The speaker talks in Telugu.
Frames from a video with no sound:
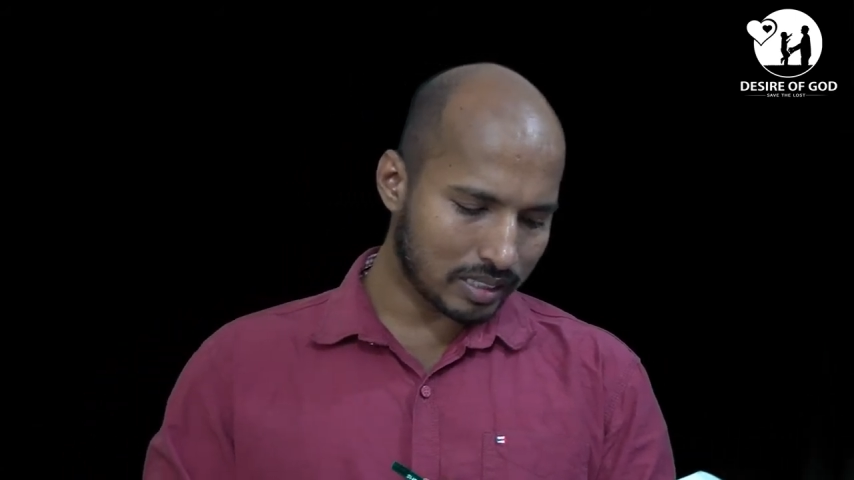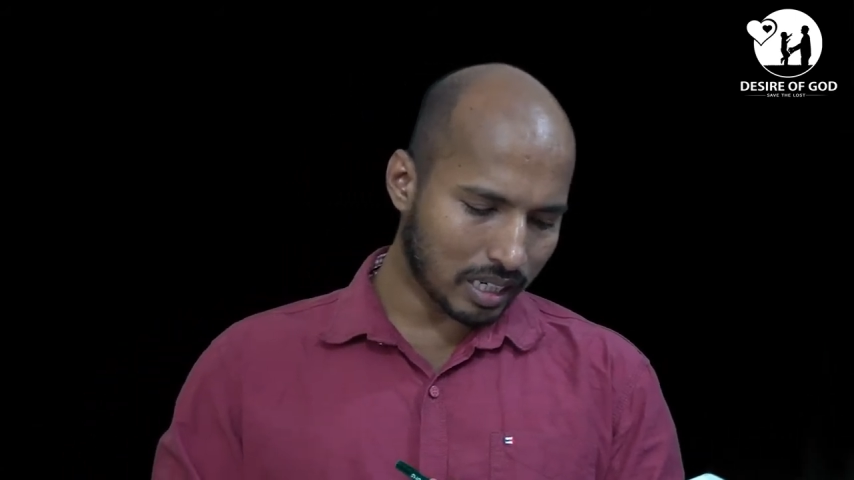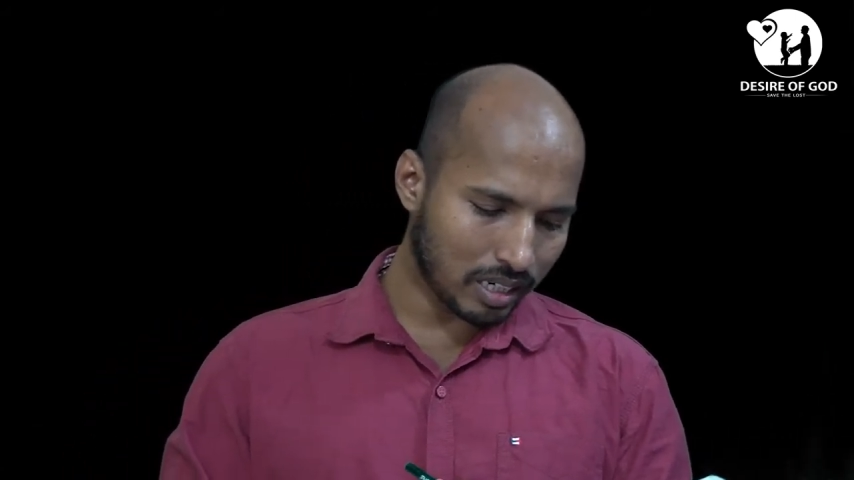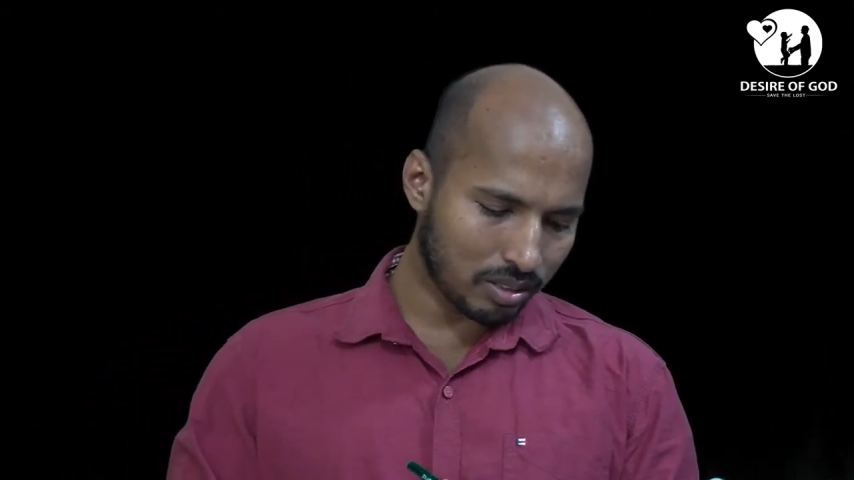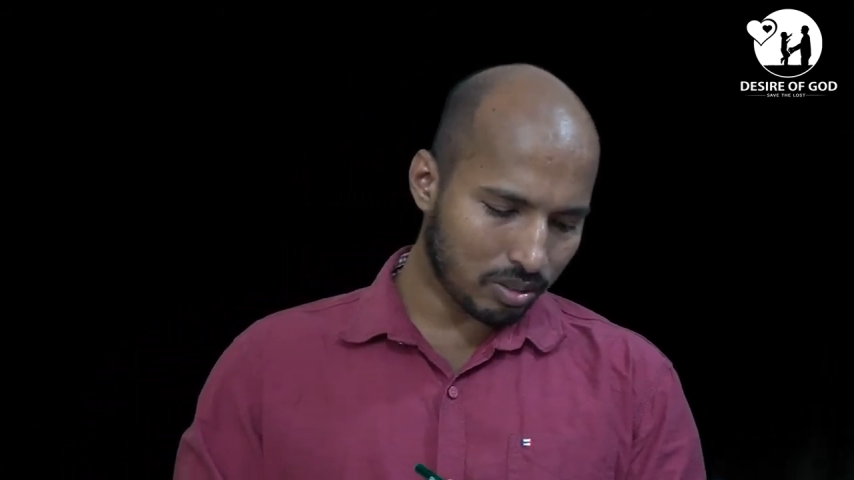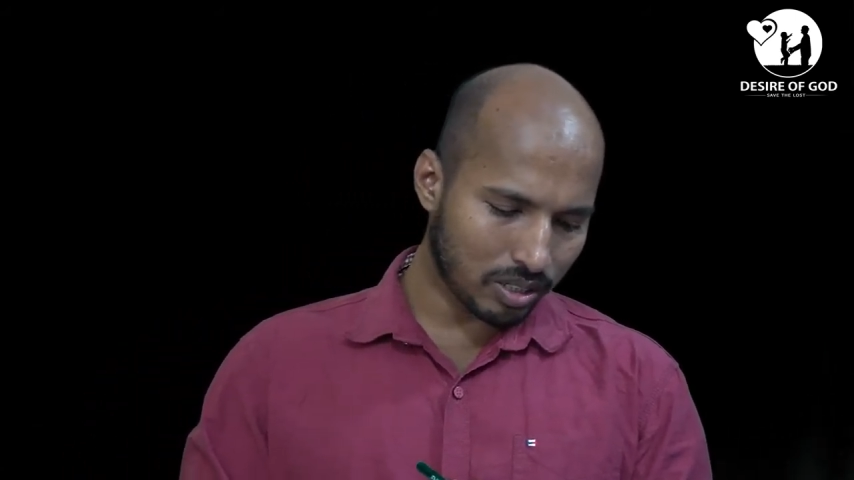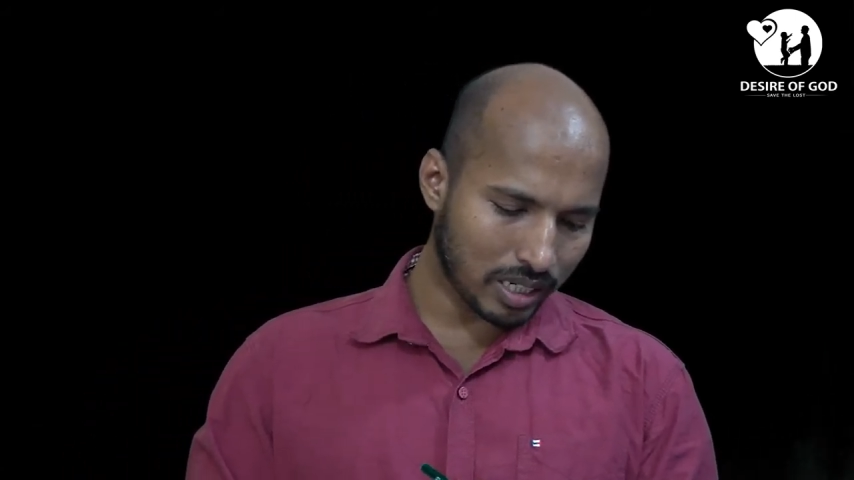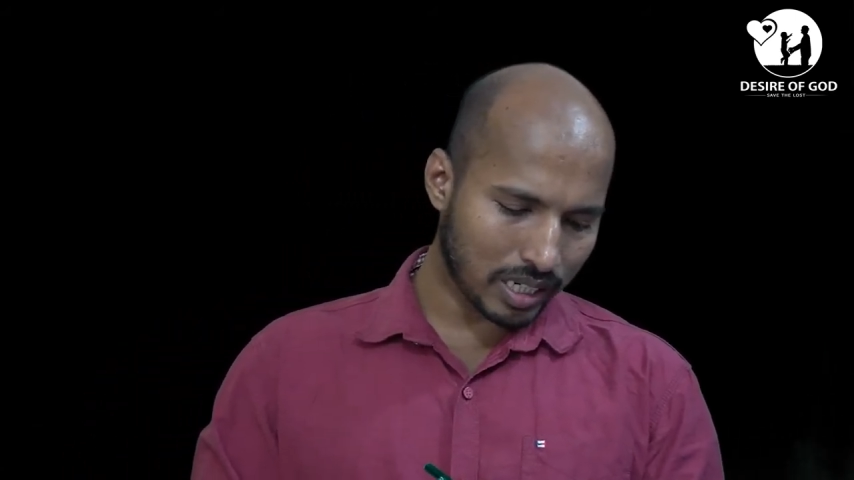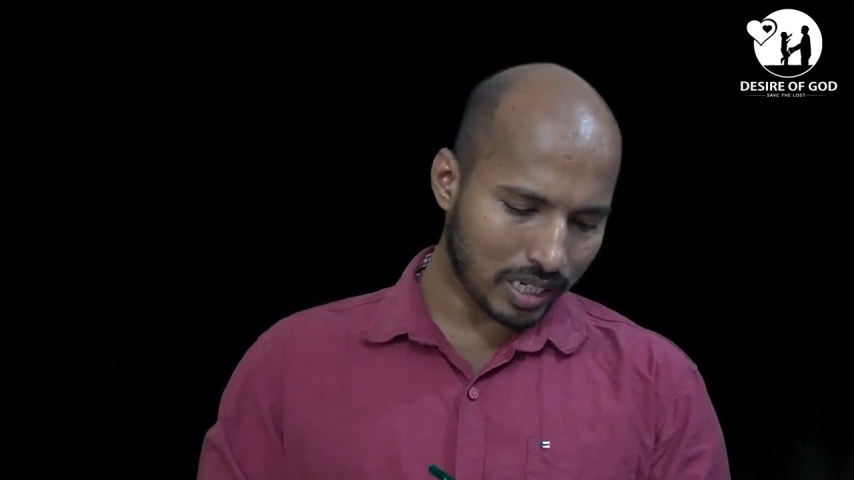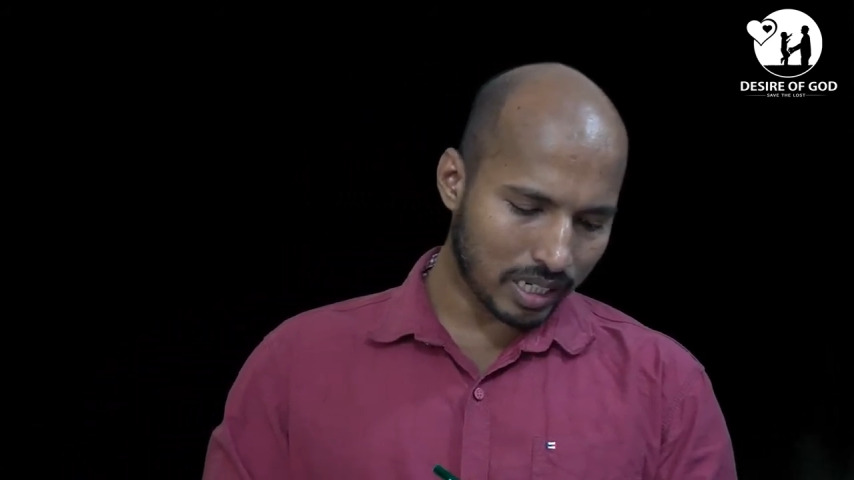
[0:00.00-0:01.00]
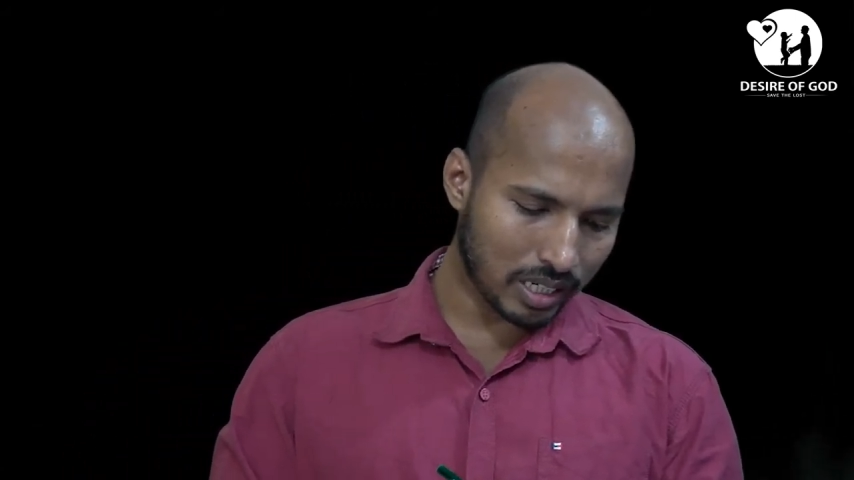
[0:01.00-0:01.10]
దరిద్రునికి